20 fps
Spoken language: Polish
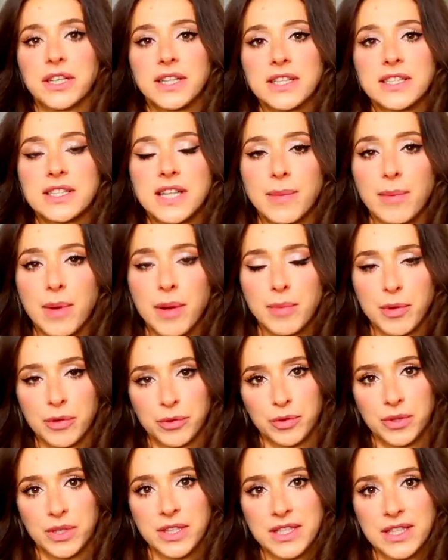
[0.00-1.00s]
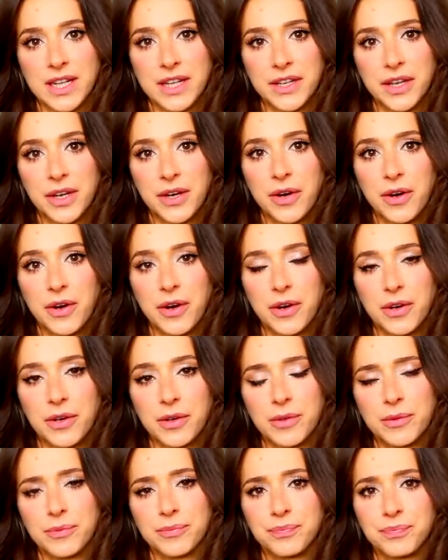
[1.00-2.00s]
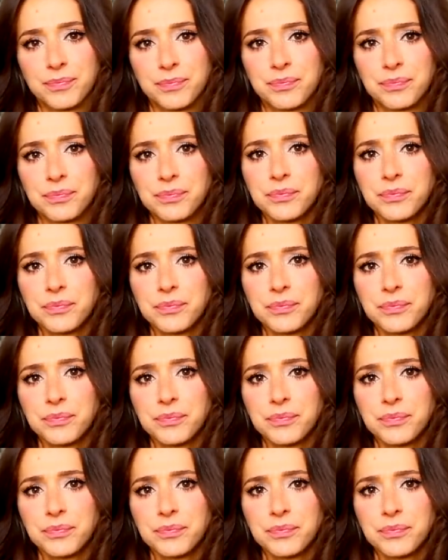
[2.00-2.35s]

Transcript: i ten zapach potu jest dla niego mm,